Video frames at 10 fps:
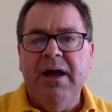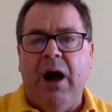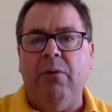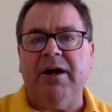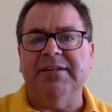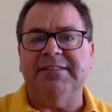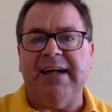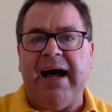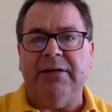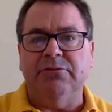
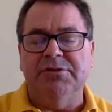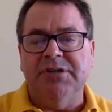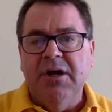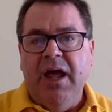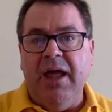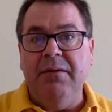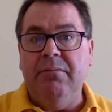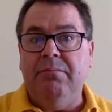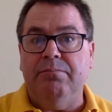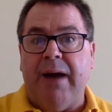alcançados
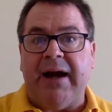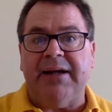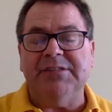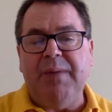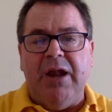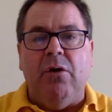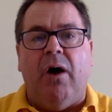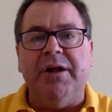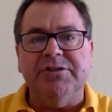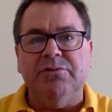em marcas
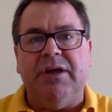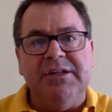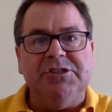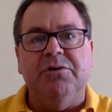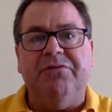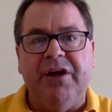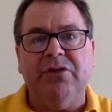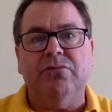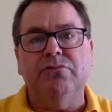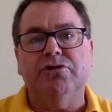melhores do que eles tinham
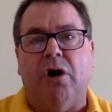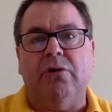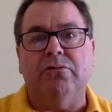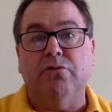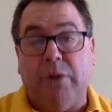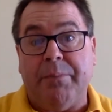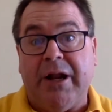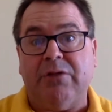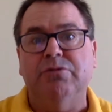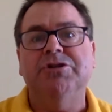feito no, jogo, no
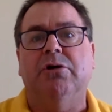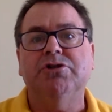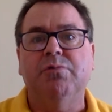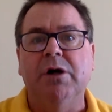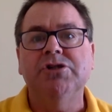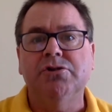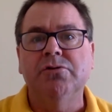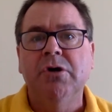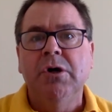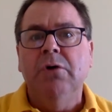Campeonato Mundial de Guangzhou.